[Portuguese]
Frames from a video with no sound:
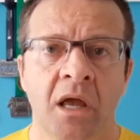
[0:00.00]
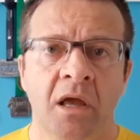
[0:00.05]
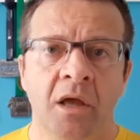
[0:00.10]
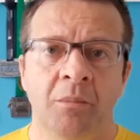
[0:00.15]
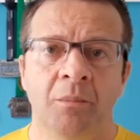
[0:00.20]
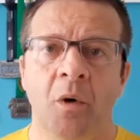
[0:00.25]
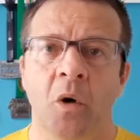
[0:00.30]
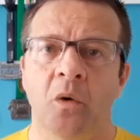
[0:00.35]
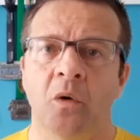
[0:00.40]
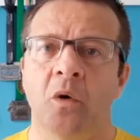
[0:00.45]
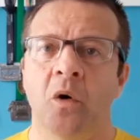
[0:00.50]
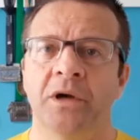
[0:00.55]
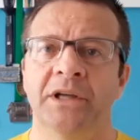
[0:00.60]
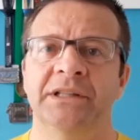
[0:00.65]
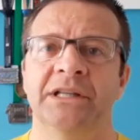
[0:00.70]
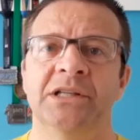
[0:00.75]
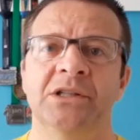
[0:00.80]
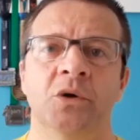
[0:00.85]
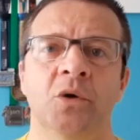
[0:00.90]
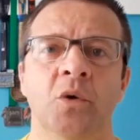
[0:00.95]
Bom,
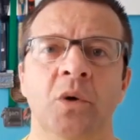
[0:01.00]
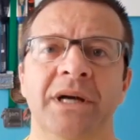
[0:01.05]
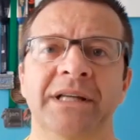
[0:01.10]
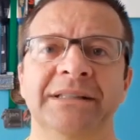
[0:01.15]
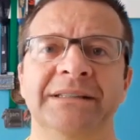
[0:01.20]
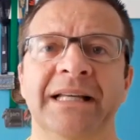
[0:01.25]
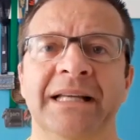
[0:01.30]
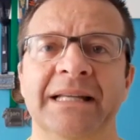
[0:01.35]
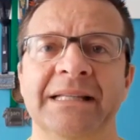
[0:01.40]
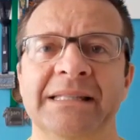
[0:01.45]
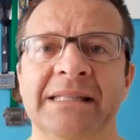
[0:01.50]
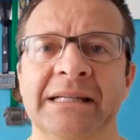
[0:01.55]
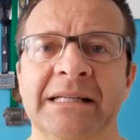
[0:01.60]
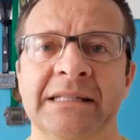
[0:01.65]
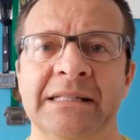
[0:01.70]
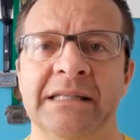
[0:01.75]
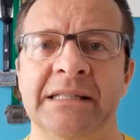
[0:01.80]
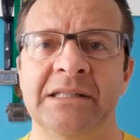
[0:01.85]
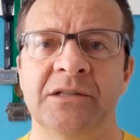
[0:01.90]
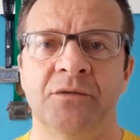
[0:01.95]
corrida de rua é
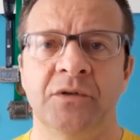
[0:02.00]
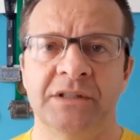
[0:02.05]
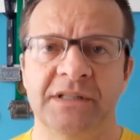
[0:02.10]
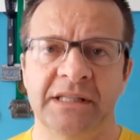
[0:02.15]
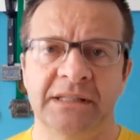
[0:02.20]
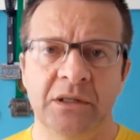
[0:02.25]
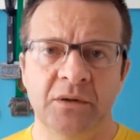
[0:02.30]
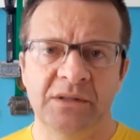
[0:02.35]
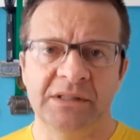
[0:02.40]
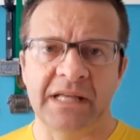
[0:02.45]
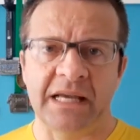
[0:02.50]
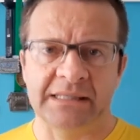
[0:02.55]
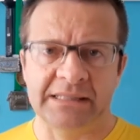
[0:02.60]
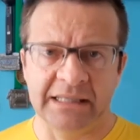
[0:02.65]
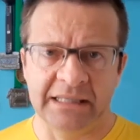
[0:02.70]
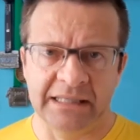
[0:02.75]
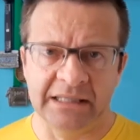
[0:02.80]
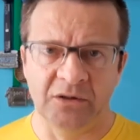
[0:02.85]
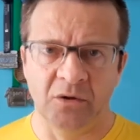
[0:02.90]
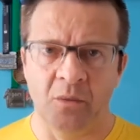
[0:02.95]
interessante. Se você não está
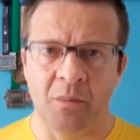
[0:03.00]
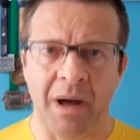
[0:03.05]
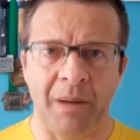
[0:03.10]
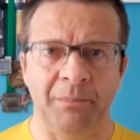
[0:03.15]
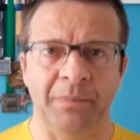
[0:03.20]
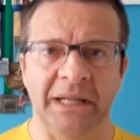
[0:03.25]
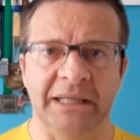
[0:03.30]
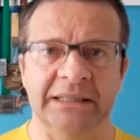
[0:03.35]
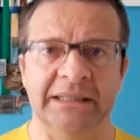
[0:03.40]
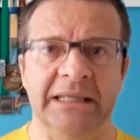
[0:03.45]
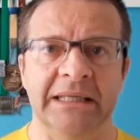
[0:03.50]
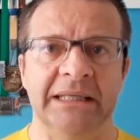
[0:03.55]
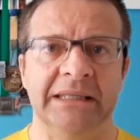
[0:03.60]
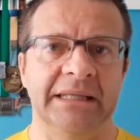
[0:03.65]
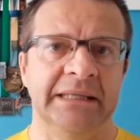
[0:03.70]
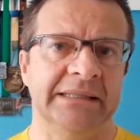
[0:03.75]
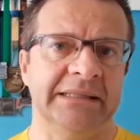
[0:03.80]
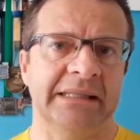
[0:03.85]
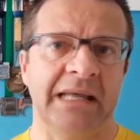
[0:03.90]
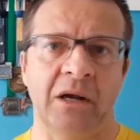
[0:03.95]
seguindo uma
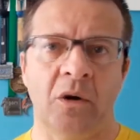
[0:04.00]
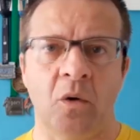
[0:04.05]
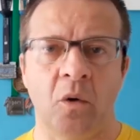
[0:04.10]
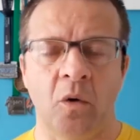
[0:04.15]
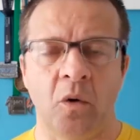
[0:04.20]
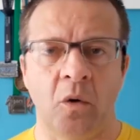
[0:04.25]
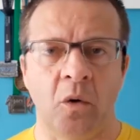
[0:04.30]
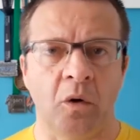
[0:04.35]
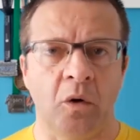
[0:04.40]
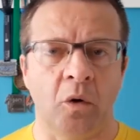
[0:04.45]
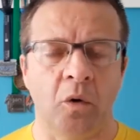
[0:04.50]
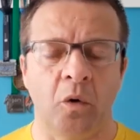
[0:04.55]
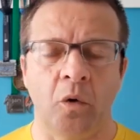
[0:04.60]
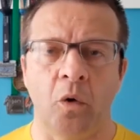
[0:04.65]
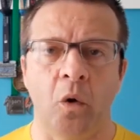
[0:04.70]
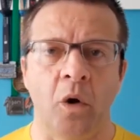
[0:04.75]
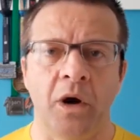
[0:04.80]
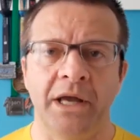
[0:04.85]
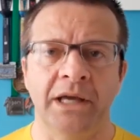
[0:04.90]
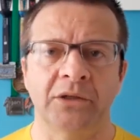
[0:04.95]
planilha, está
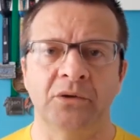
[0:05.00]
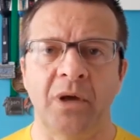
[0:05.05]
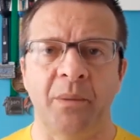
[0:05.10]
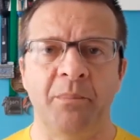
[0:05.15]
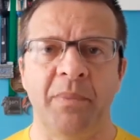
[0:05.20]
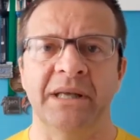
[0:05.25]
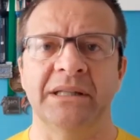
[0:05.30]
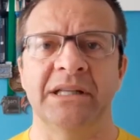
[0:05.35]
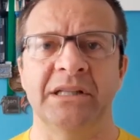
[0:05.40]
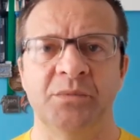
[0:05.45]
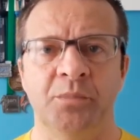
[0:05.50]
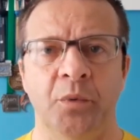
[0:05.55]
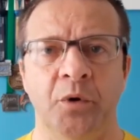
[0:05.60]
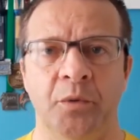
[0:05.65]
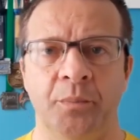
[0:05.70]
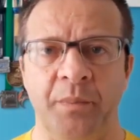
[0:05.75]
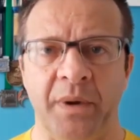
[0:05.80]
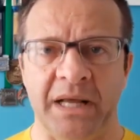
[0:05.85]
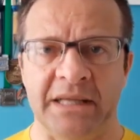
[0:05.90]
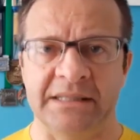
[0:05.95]
correndo apenas
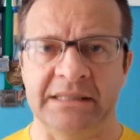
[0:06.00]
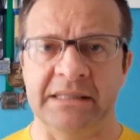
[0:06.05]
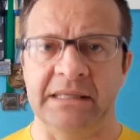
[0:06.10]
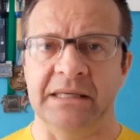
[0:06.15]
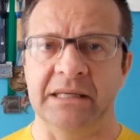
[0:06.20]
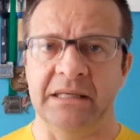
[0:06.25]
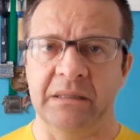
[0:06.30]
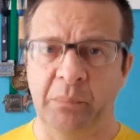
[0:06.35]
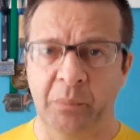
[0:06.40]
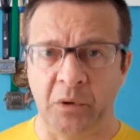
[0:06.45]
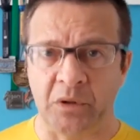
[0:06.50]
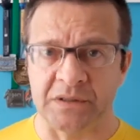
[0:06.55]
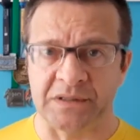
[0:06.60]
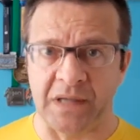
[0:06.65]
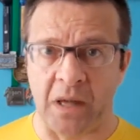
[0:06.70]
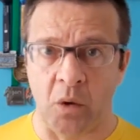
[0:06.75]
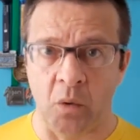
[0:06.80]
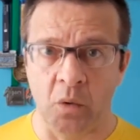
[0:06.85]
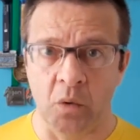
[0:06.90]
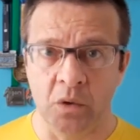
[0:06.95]
por prazer e por
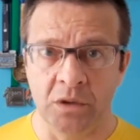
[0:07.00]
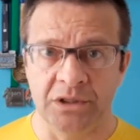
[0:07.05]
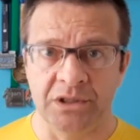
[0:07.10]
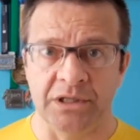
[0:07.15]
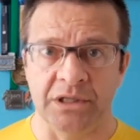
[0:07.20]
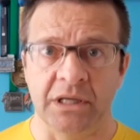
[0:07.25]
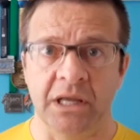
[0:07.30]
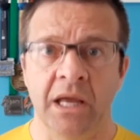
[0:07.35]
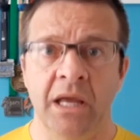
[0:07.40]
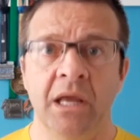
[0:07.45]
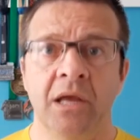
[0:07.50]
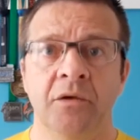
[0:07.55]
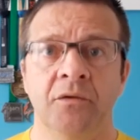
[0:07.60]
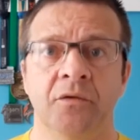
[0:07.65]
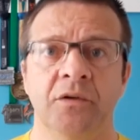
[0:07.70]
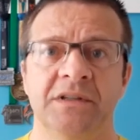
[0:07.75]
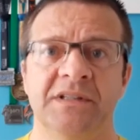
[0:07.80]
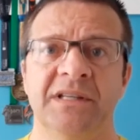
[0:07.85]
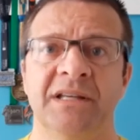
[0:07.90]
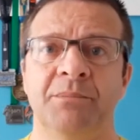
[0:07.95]
saúde,
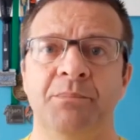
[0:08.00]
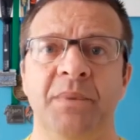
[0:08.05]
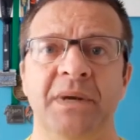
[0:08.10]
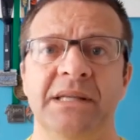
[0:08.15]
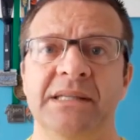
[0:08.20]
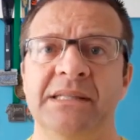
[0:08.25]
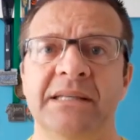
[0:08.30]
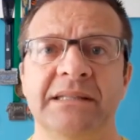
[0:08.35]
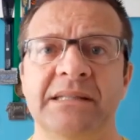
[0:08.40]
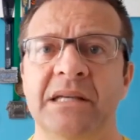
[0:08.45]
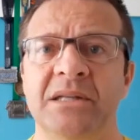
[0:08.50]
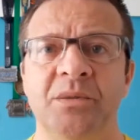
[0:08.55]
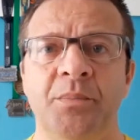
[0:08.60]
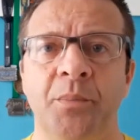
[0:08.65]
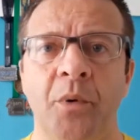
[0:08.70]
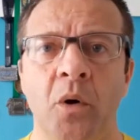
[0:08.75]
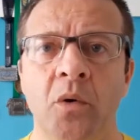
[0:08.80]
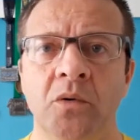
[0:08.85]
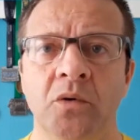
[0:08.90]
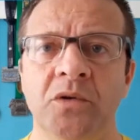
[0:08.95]
você precisa de
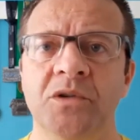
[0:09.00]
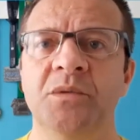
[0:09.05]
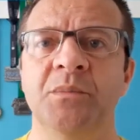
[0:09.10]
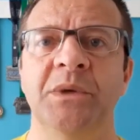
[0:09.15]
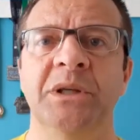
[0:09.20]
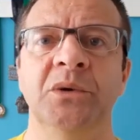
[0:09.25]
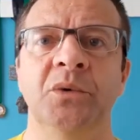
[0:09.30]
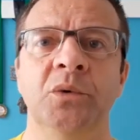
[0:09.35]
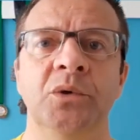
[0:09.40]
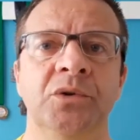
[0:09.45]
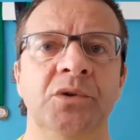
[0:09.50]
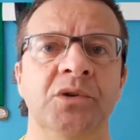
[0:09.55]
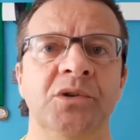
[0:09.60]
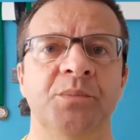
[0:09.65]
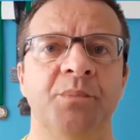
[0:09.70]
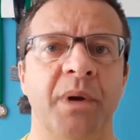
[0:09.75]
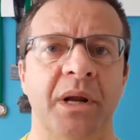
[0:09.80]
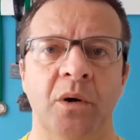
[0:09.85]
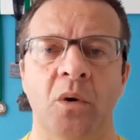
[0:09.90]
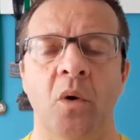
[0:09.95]
poucos minutos
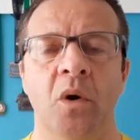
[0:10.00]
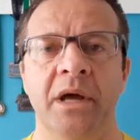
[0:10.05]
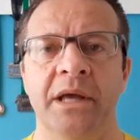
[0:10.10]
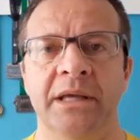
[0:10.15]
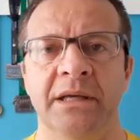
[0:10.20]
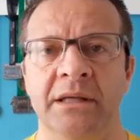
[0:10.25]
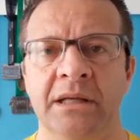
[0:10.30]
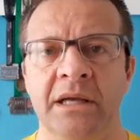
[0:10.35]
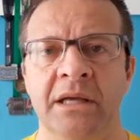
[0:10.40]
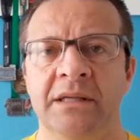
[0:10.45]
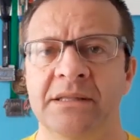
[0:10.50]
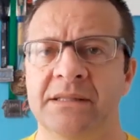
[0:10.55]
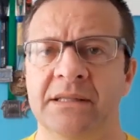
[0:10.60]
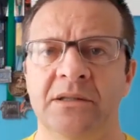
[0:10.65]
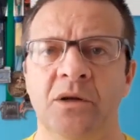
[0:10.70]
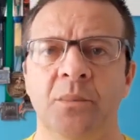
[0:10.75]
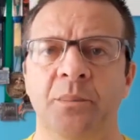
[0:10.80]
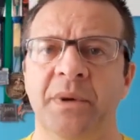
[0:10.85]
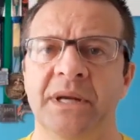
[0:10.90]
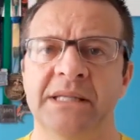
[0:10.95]
para correr, você
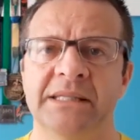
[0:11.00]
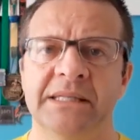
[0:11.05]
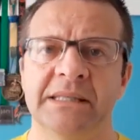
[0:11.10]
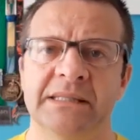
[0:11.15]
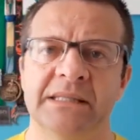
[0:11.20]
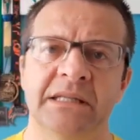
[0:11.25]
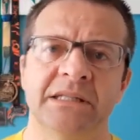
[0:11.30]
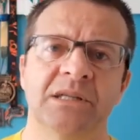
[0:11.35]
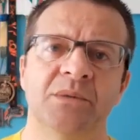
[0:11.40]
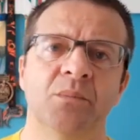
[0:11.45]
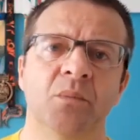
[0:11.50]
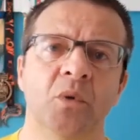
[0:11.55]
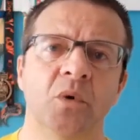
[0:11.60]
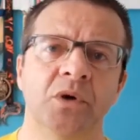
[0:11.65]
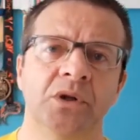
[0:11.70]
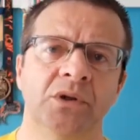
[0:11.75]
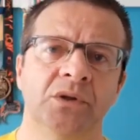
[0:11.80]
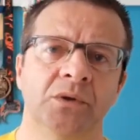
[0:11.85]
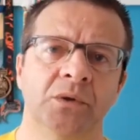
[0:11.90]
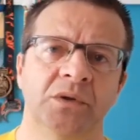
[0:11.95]
não precisa de
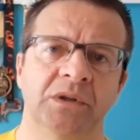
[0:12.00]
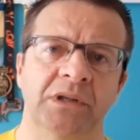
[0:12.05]
muito